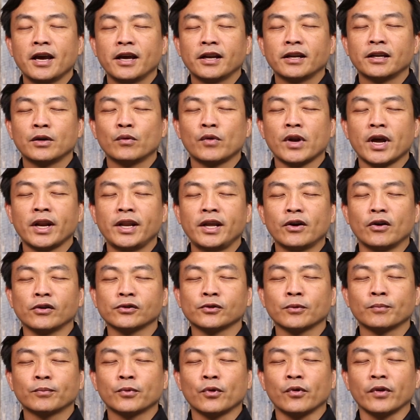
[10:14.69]
ในเวลานี้ขอ
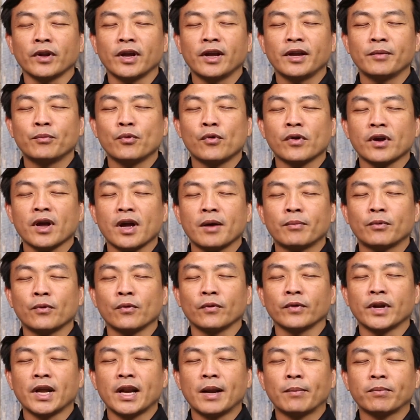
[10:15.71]
ทรงโปรดให้พวกข้าพระอ
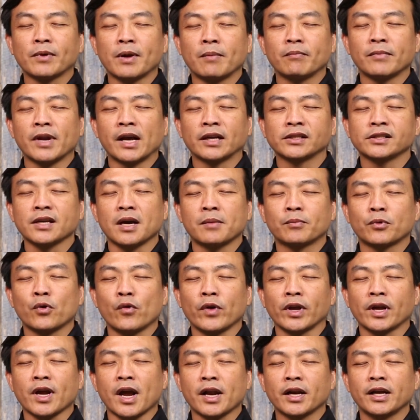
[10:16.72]
งค์ได้รับกำลังจากพระอง
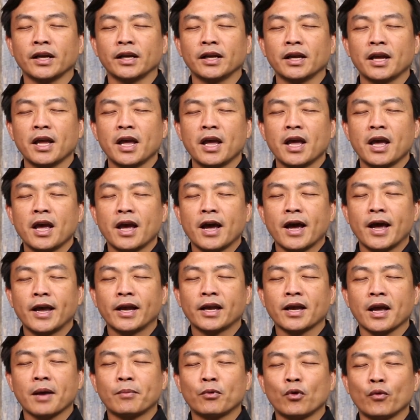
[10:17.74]
ค์อีกครั้งหนึ่งให้
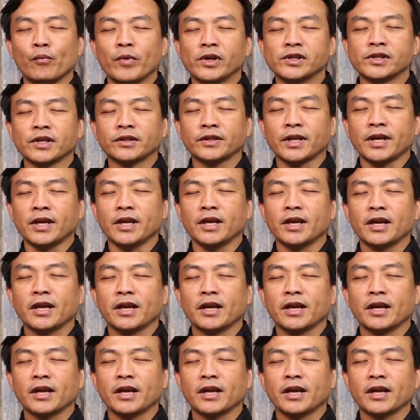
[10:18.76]
ข้าพระองค์มีสติ